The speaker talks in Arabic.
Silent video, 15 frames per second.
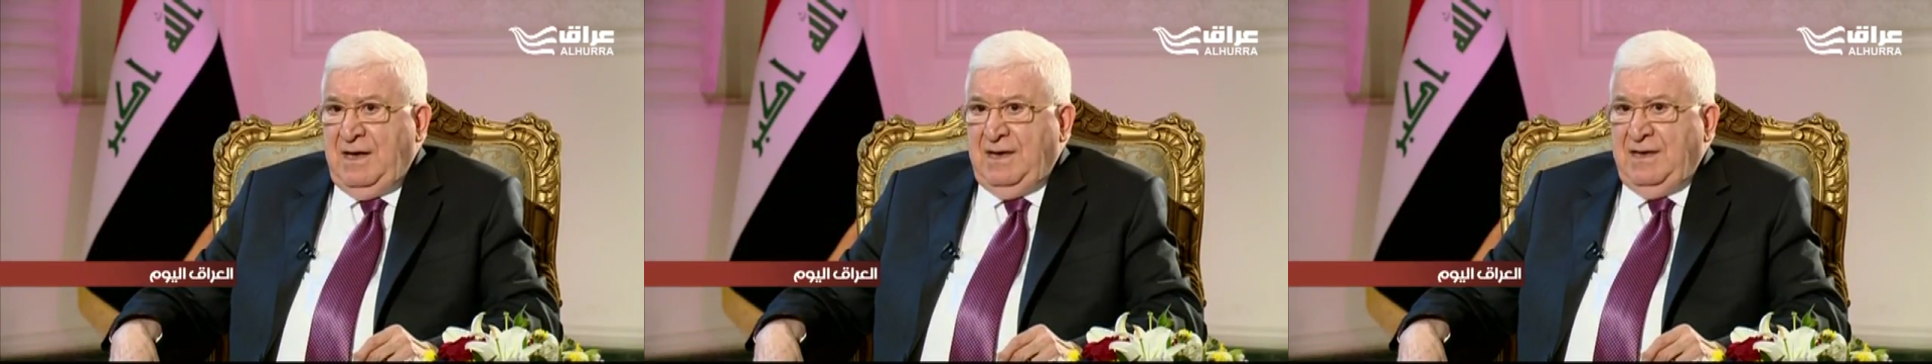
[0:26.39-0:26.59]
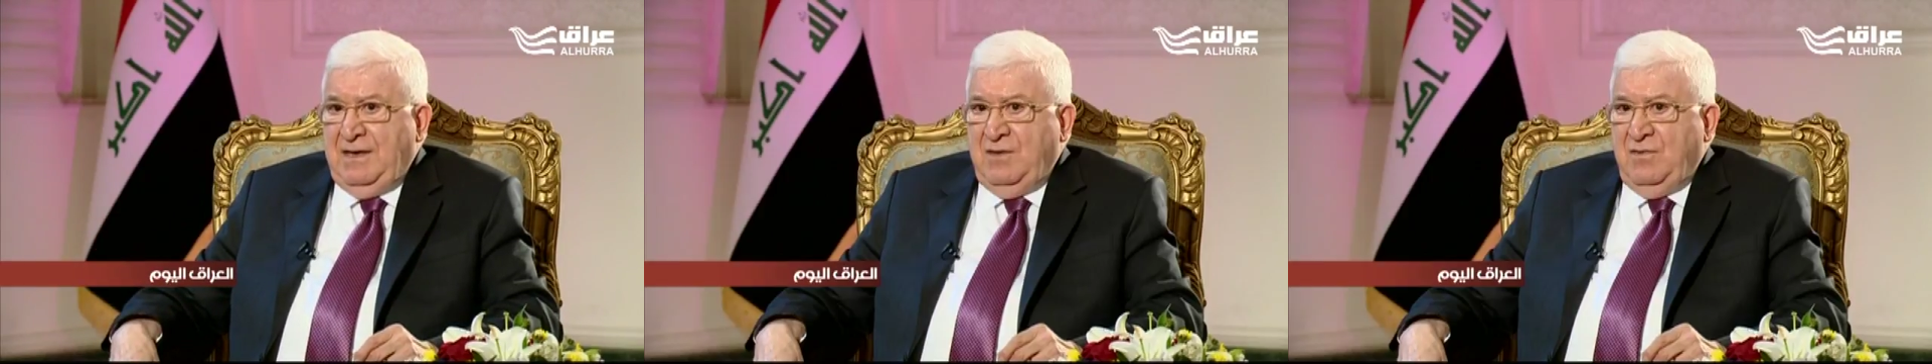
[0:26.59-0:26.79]

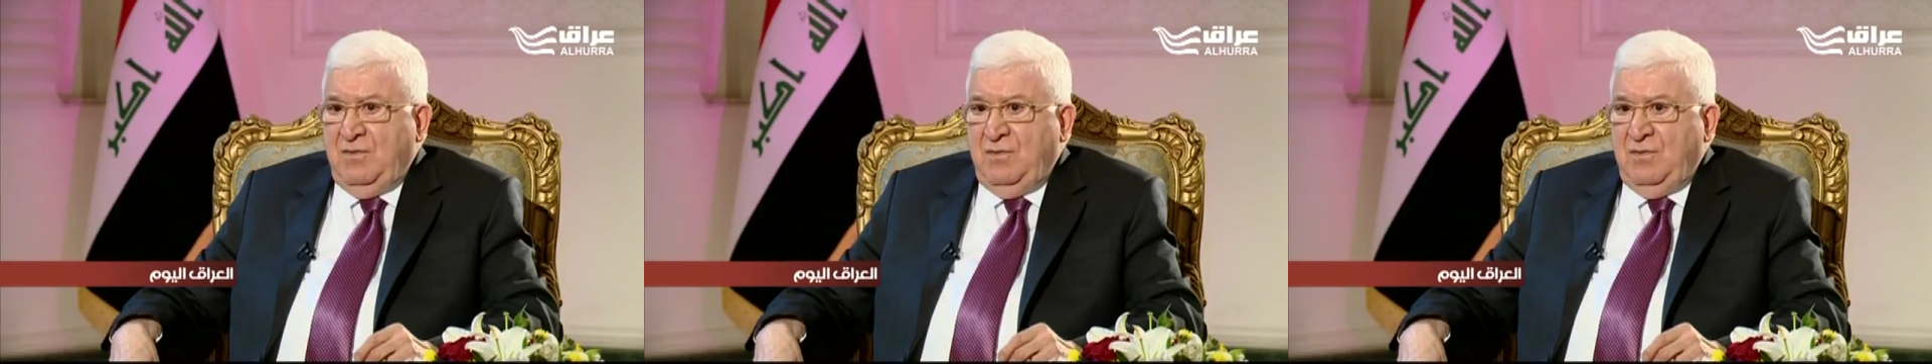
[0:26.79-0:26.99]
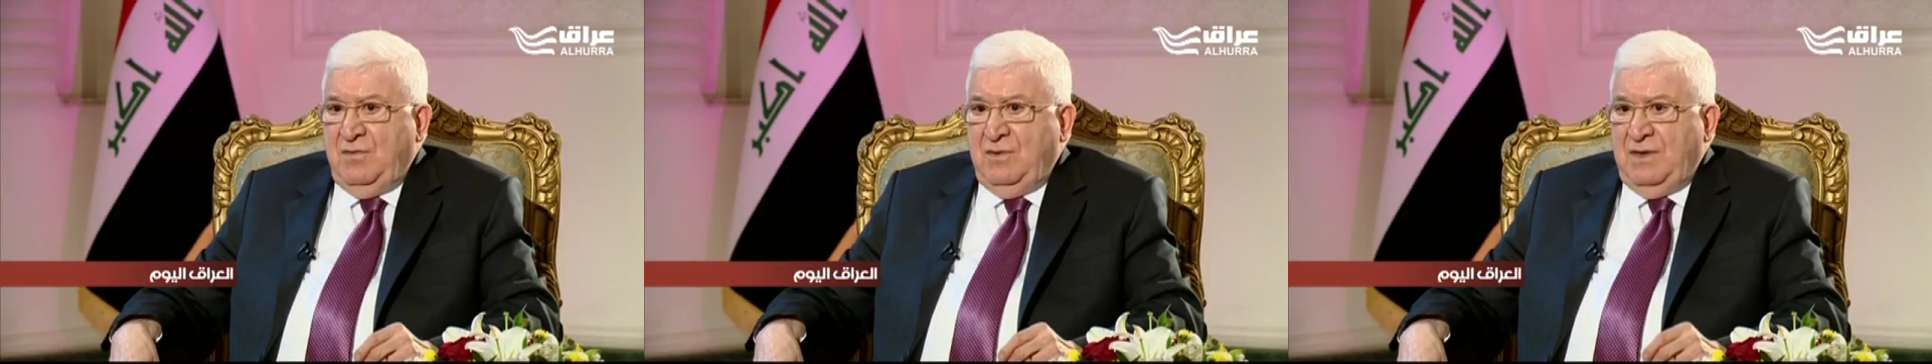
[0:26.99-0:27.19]

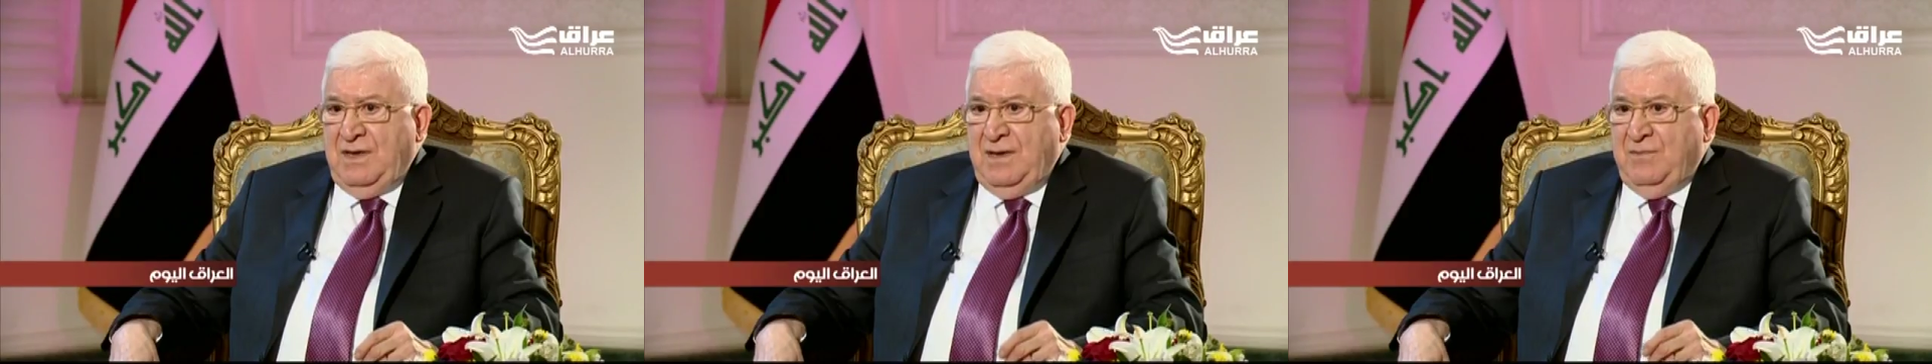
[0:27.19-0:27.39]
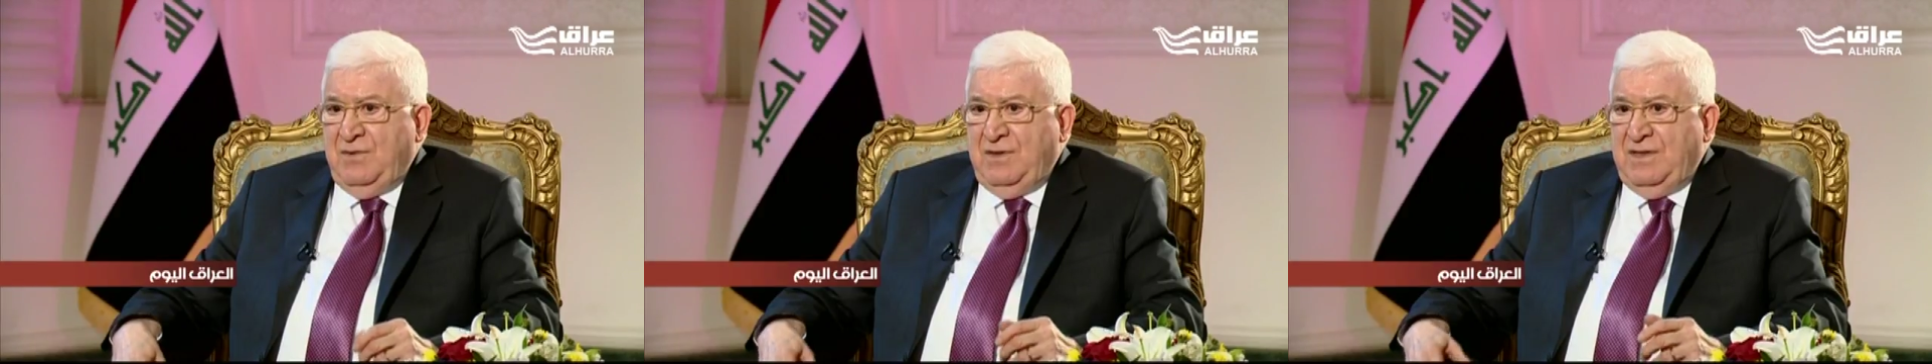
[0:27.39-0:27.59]
أنه
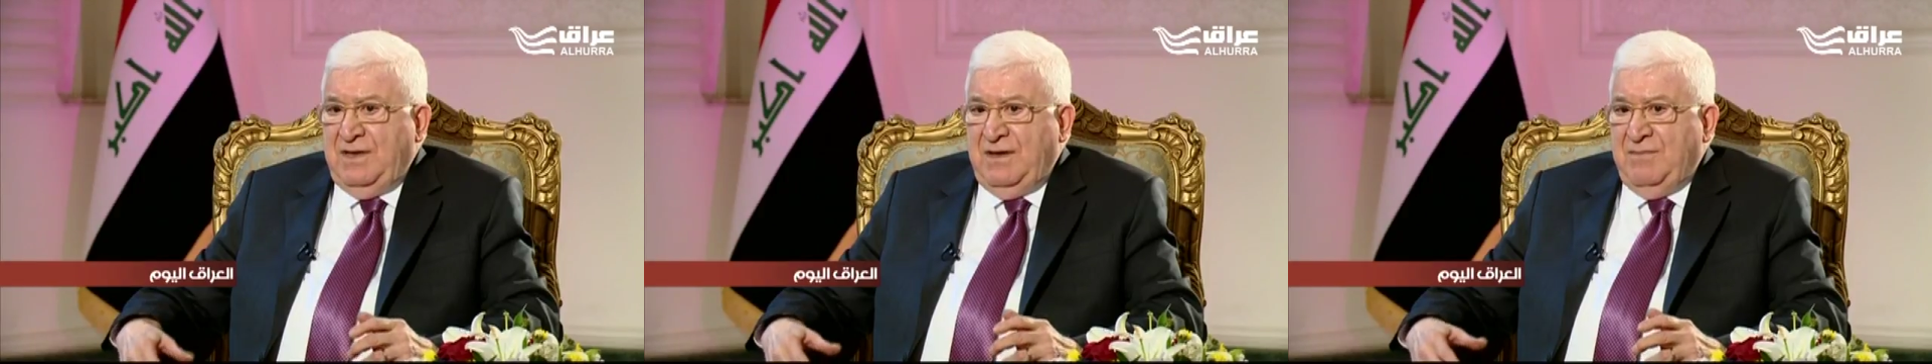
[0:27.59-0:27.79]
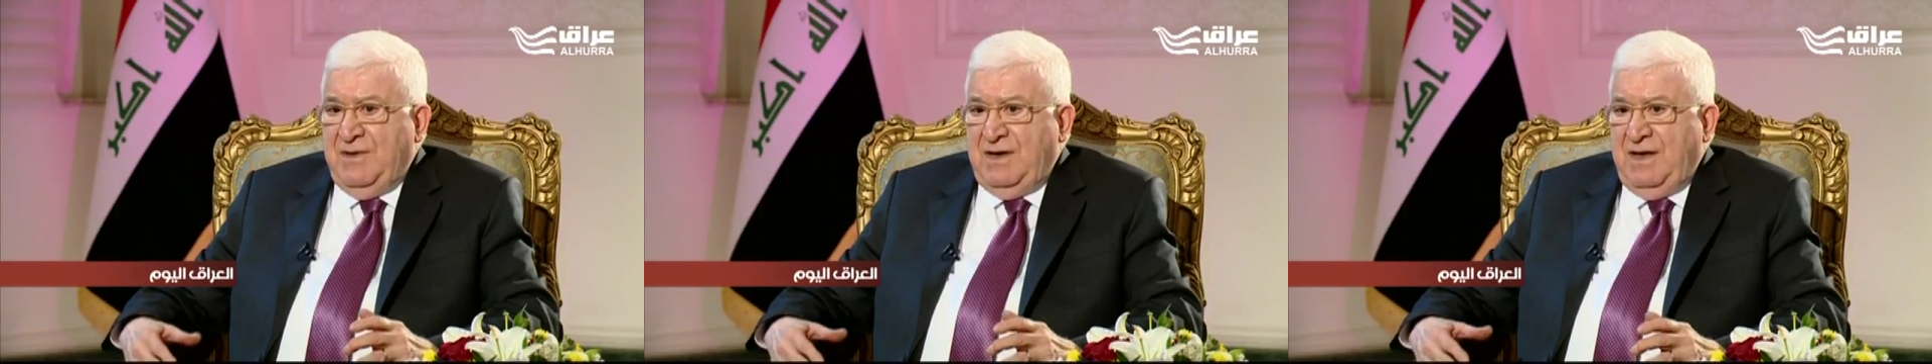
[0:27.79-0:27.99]
لا
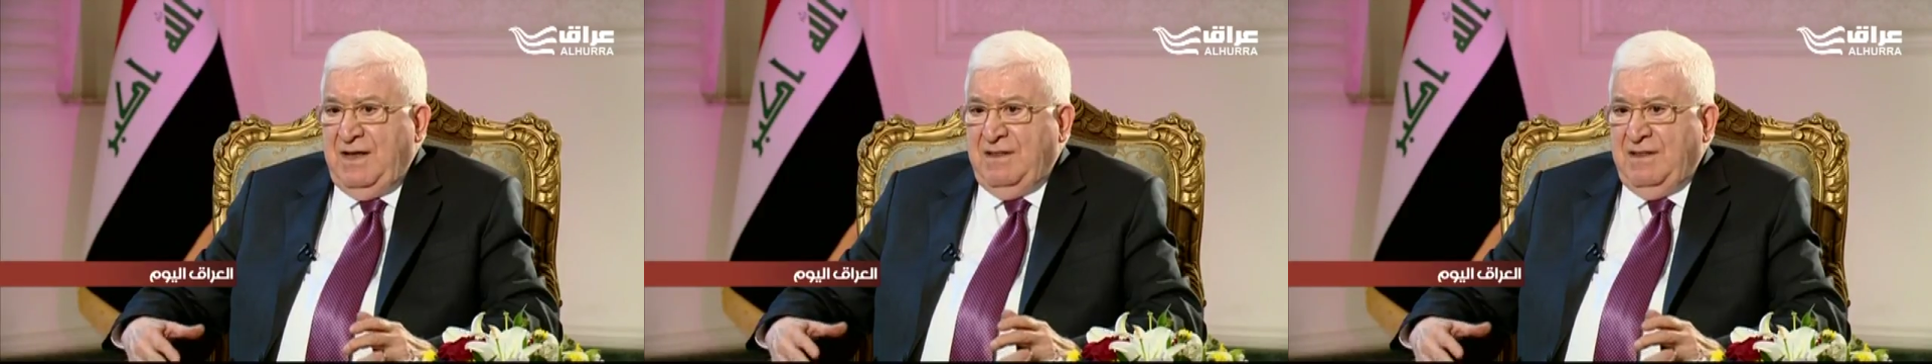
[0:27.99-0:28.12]
بد من